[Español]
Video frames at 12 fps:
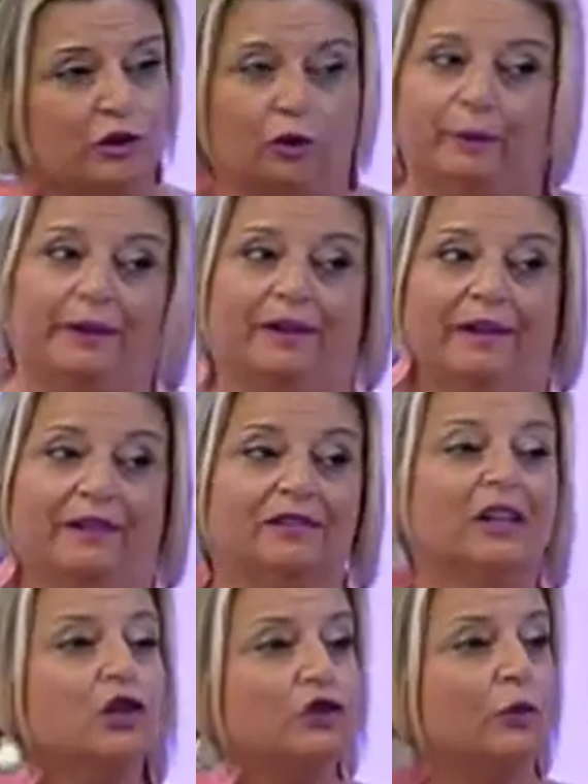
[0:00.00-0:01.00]
olvidadas,
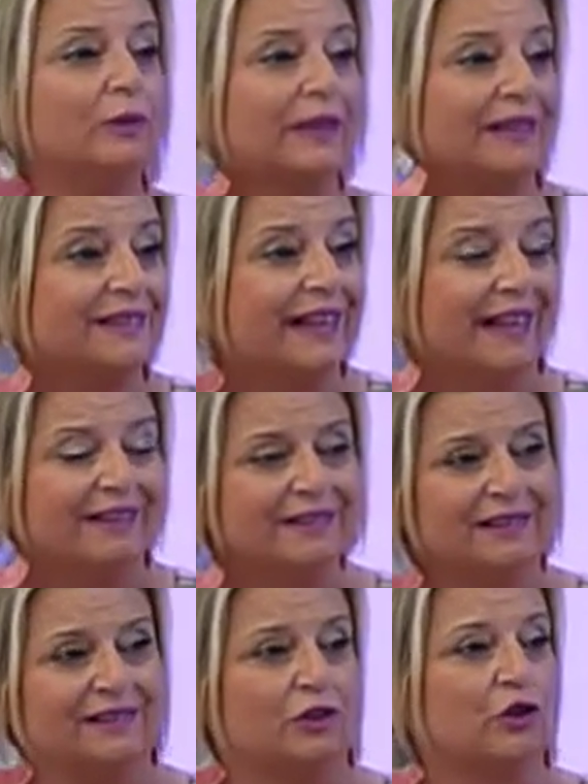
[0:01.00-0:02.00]
son unas
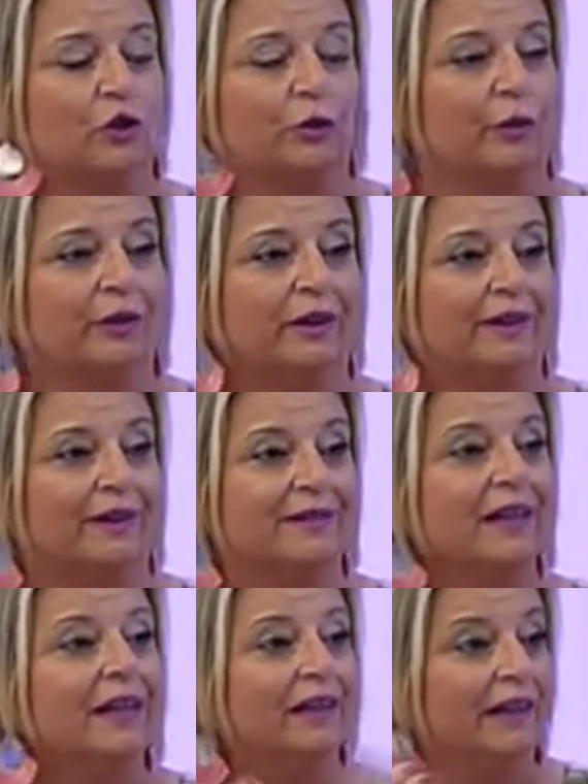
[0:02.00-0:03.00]
grandes desconocidas
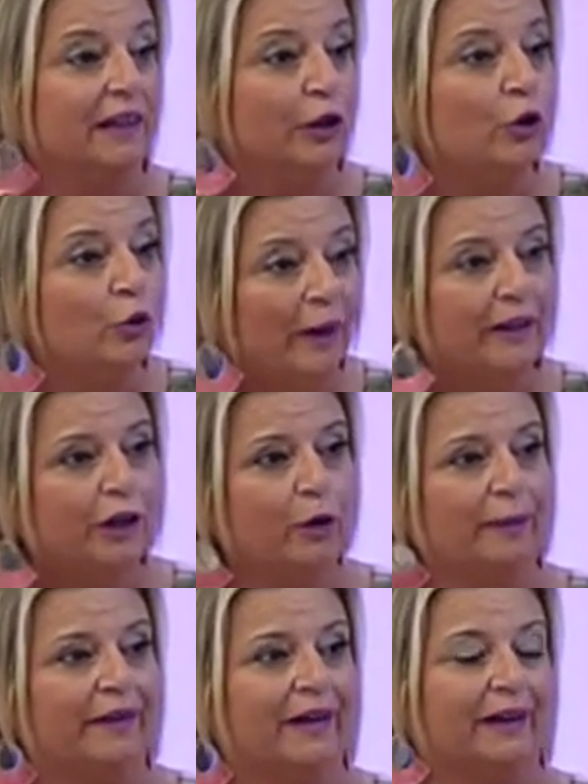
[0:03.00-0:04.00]
y no hay que
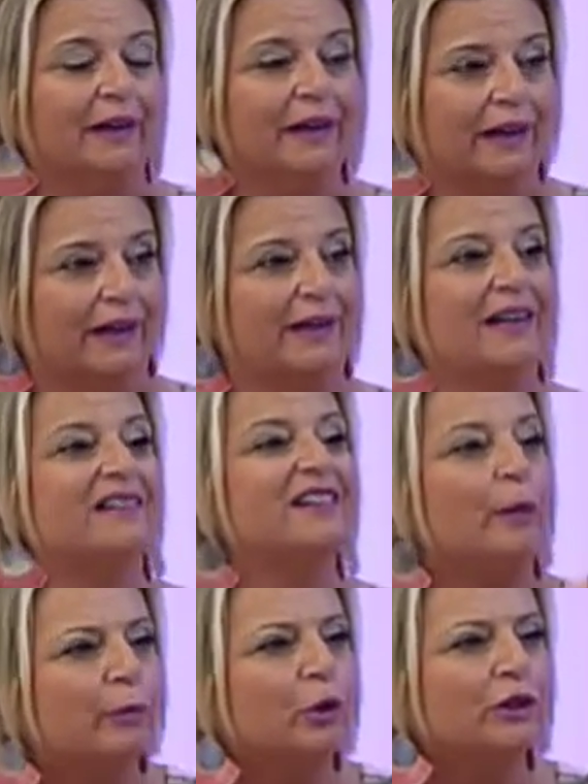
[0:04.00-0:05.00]
olvidar que ellas
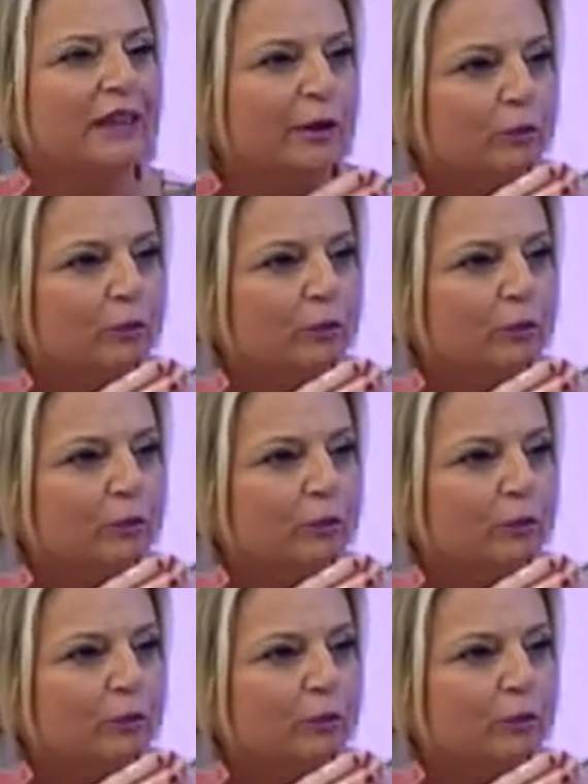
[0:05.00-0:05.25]
aportan